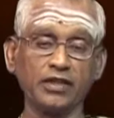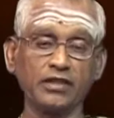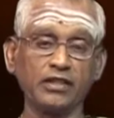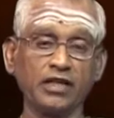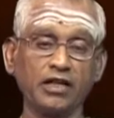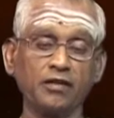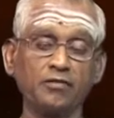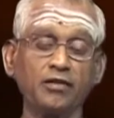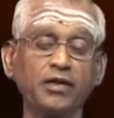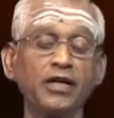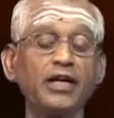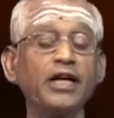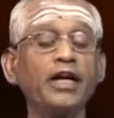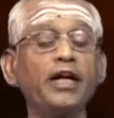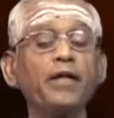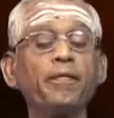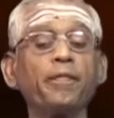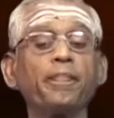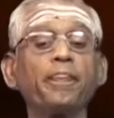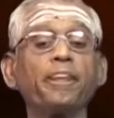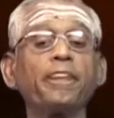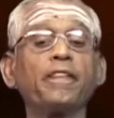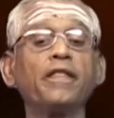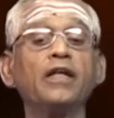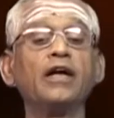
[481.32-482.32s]
மாத்திரமல்ல
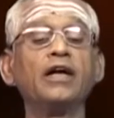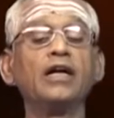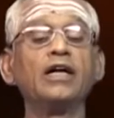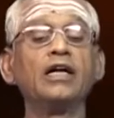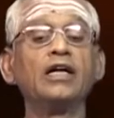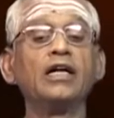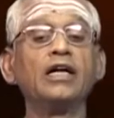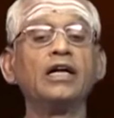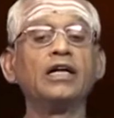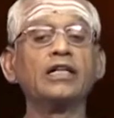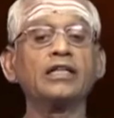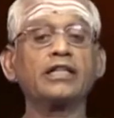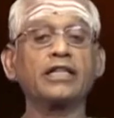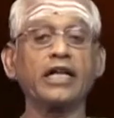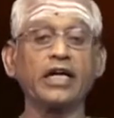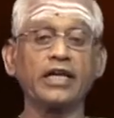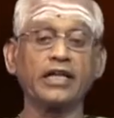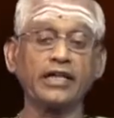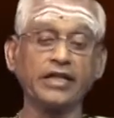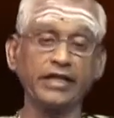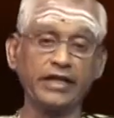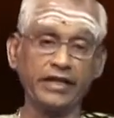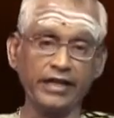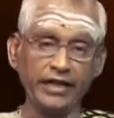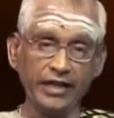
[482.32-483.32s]

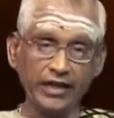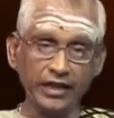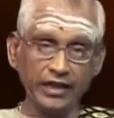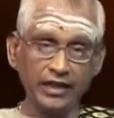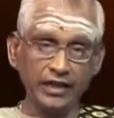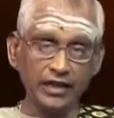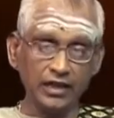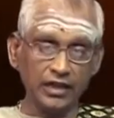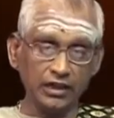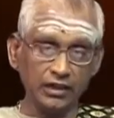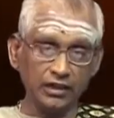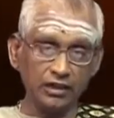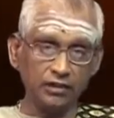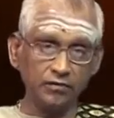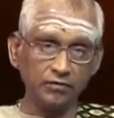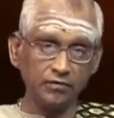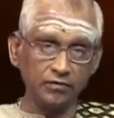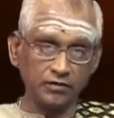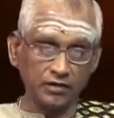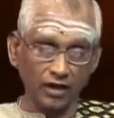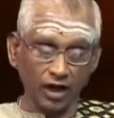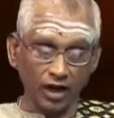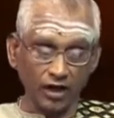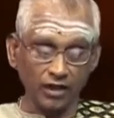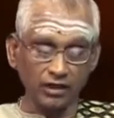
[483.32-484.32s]
தன் நிலையிலிருந்தும்
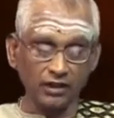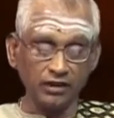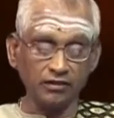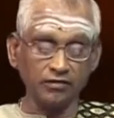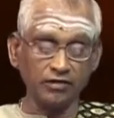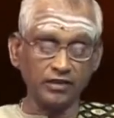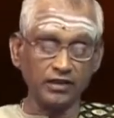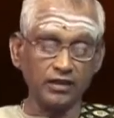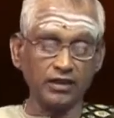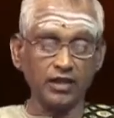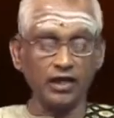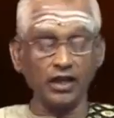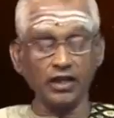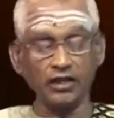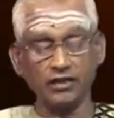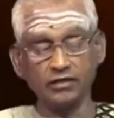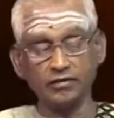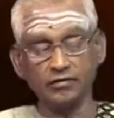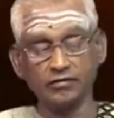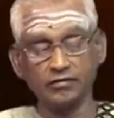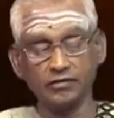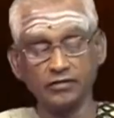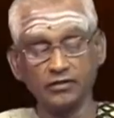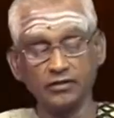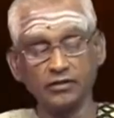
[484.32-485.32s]
தாழ்ந்து வந்தான்
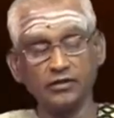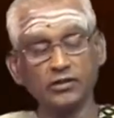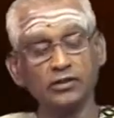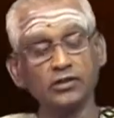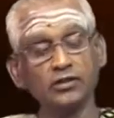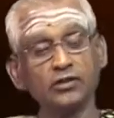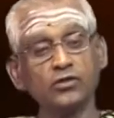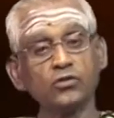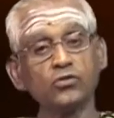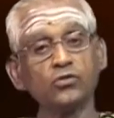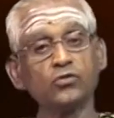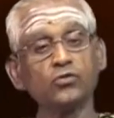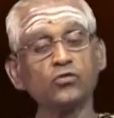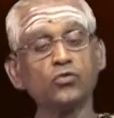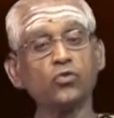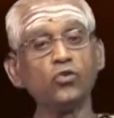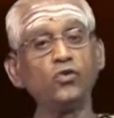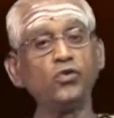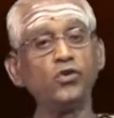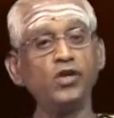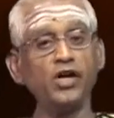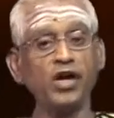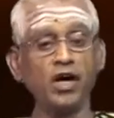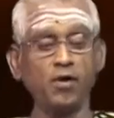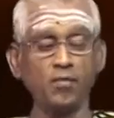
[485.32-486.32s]

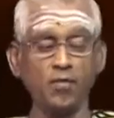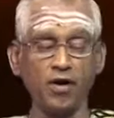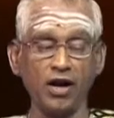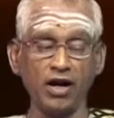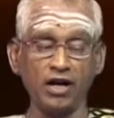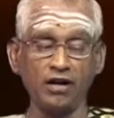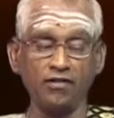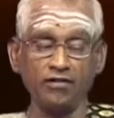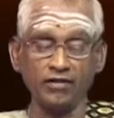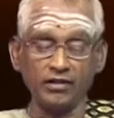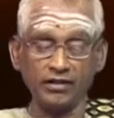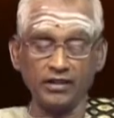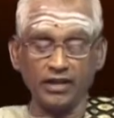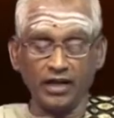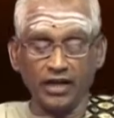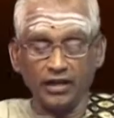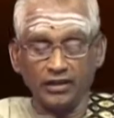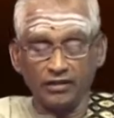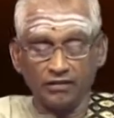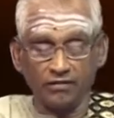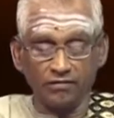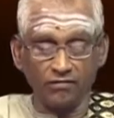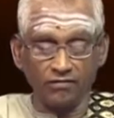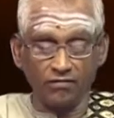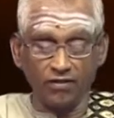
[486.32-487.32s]
குள்ளமாக
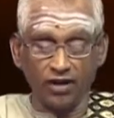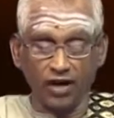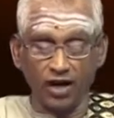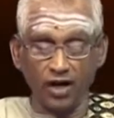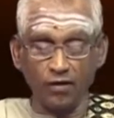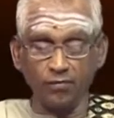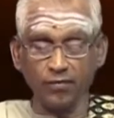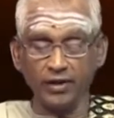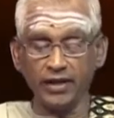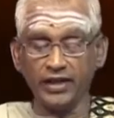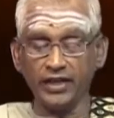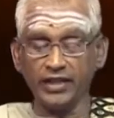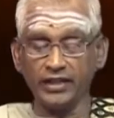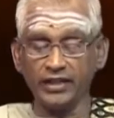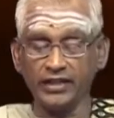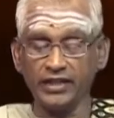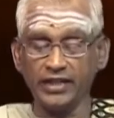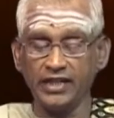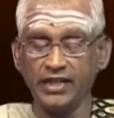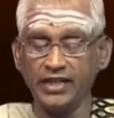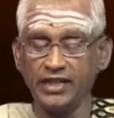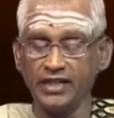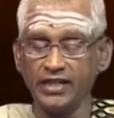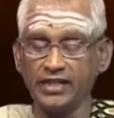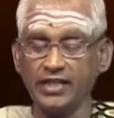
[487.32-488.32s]
வந்தான்
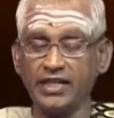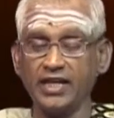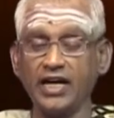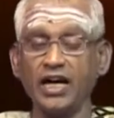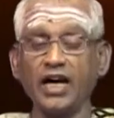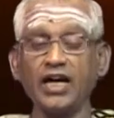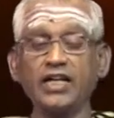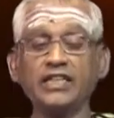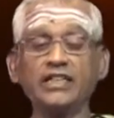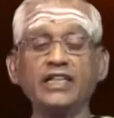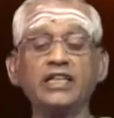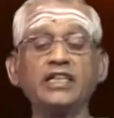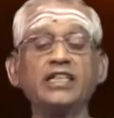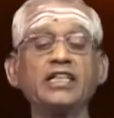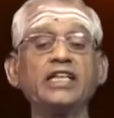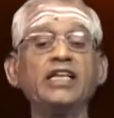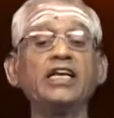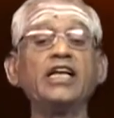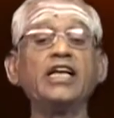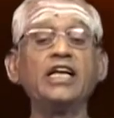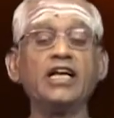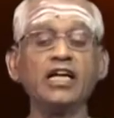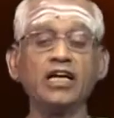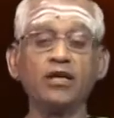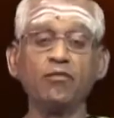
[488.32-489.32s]
வாமயத்தி
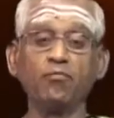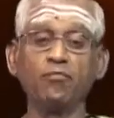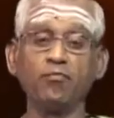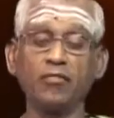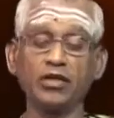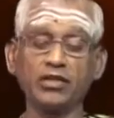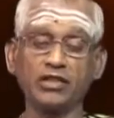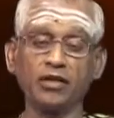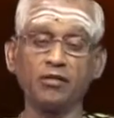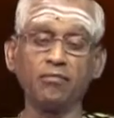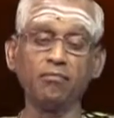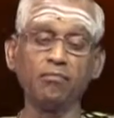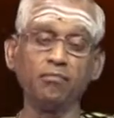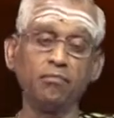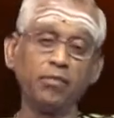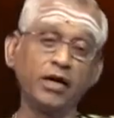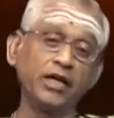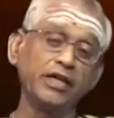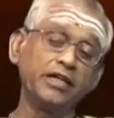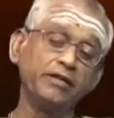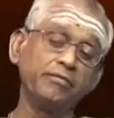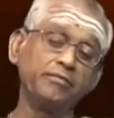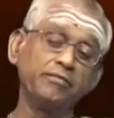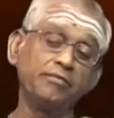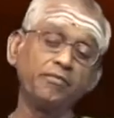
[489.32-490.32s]
தியாஜதி மதம்
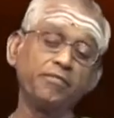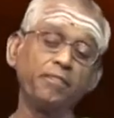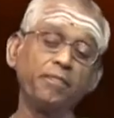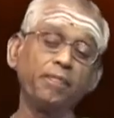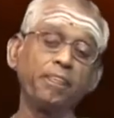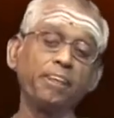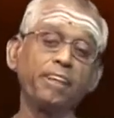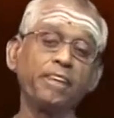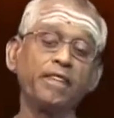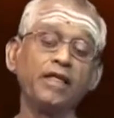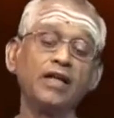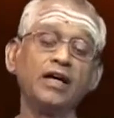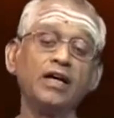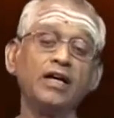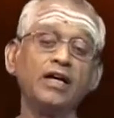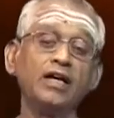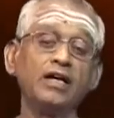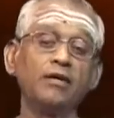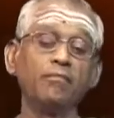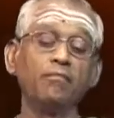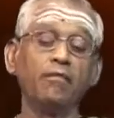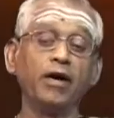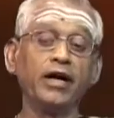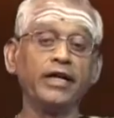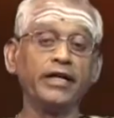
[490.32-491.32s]
பலிம்
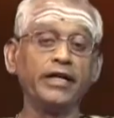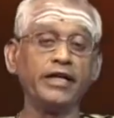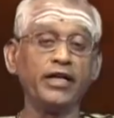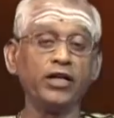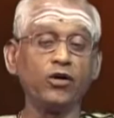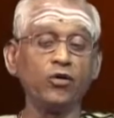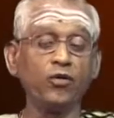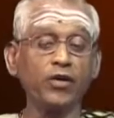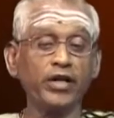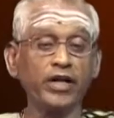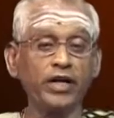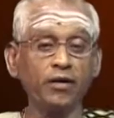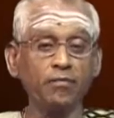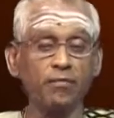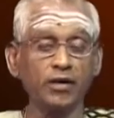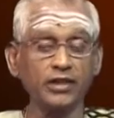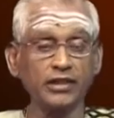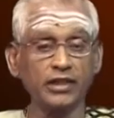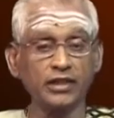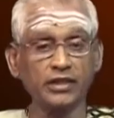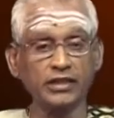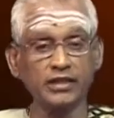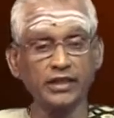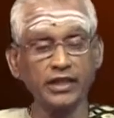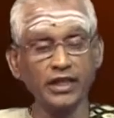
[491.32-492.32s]
பலியினுடைய
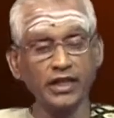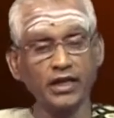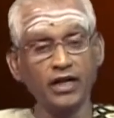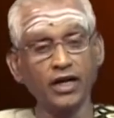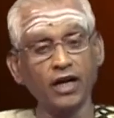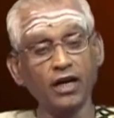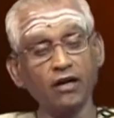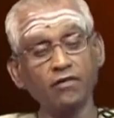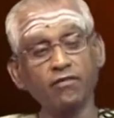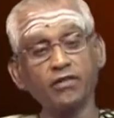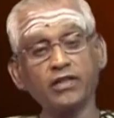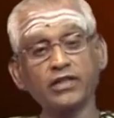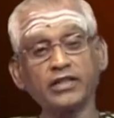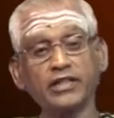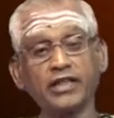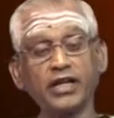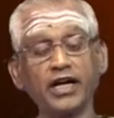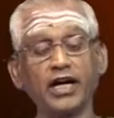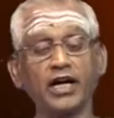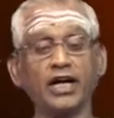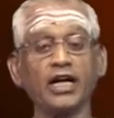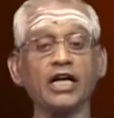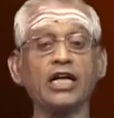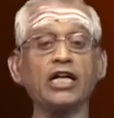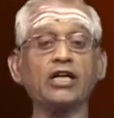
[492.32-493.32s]
மதத்தை கர்வத்தை
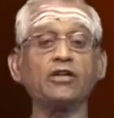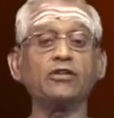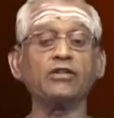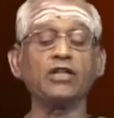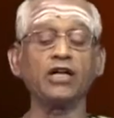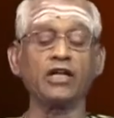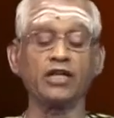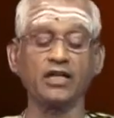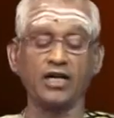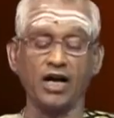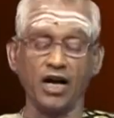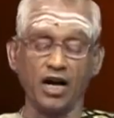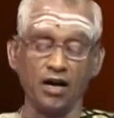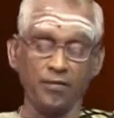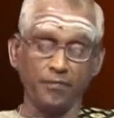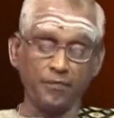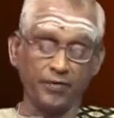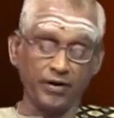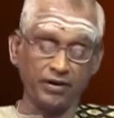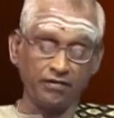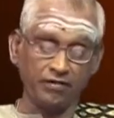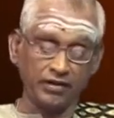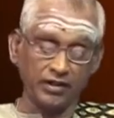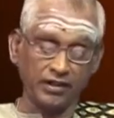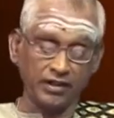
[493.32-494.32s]
அடக்குவதற்காக
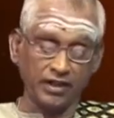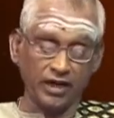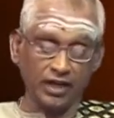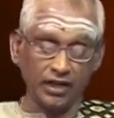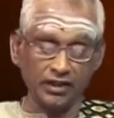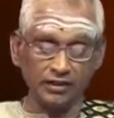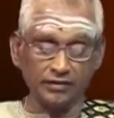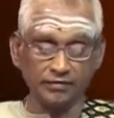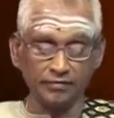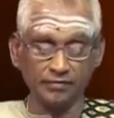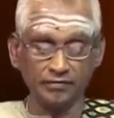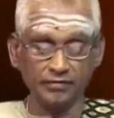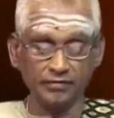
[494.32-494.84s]
அப்படி வந்தான்